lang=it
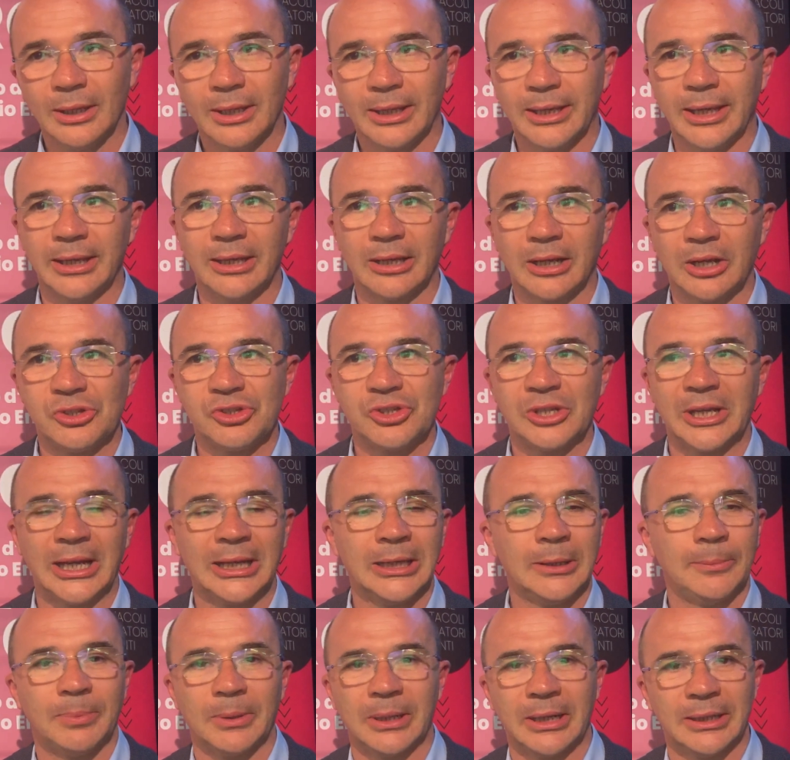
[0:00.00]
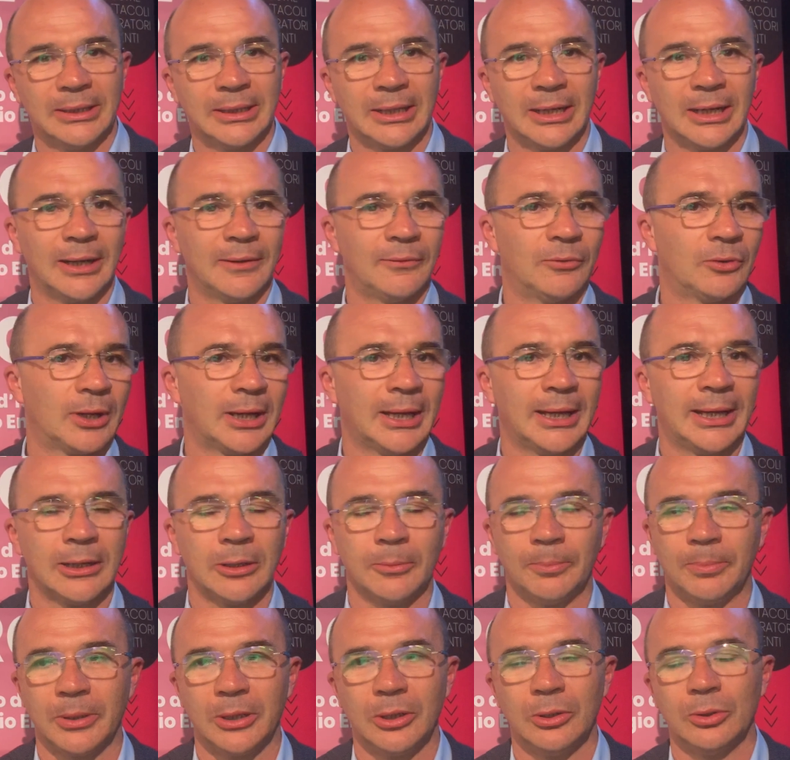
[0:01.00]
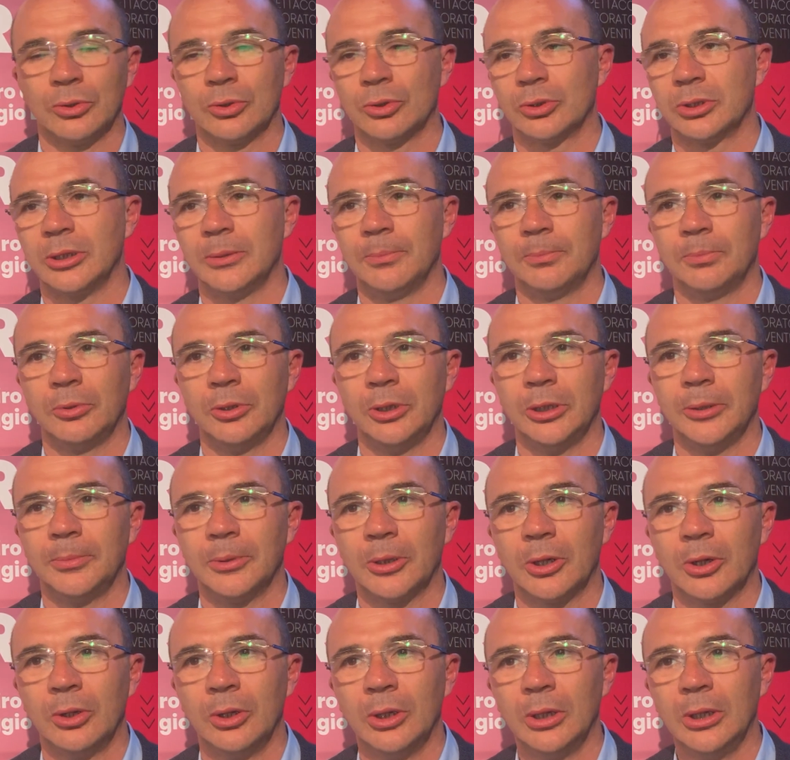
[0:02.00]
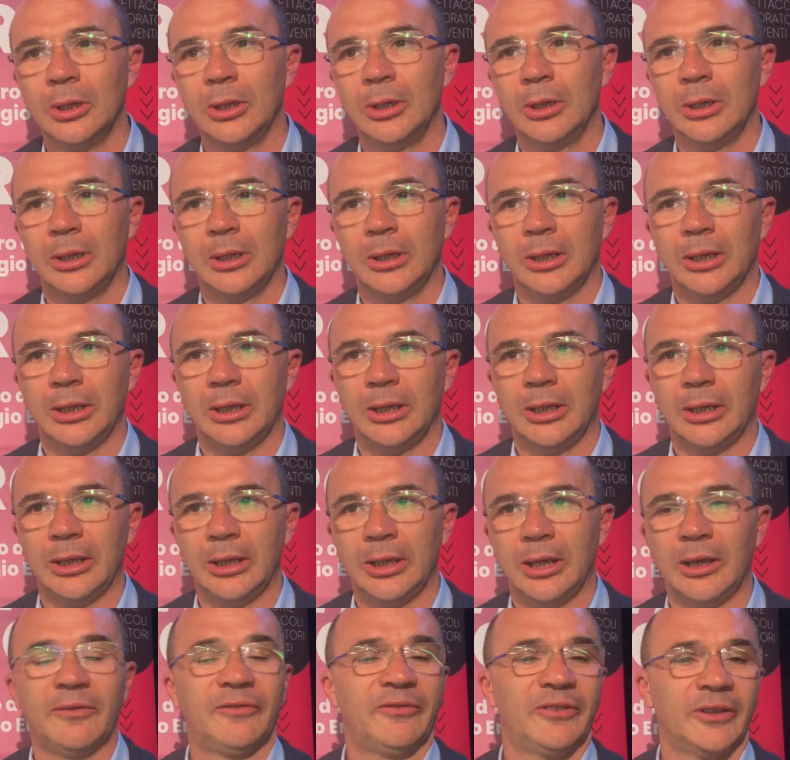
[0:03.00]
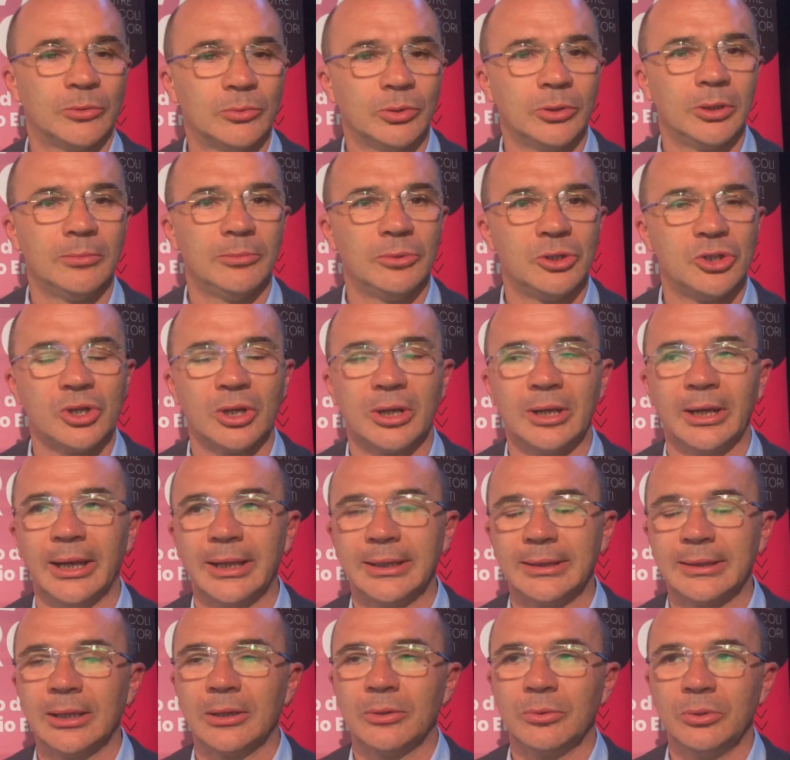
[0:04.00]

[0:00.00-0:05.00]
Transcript: che i reggiani per andare a lavorare o per il loro tempo libero eh, effettuano in bicicletta.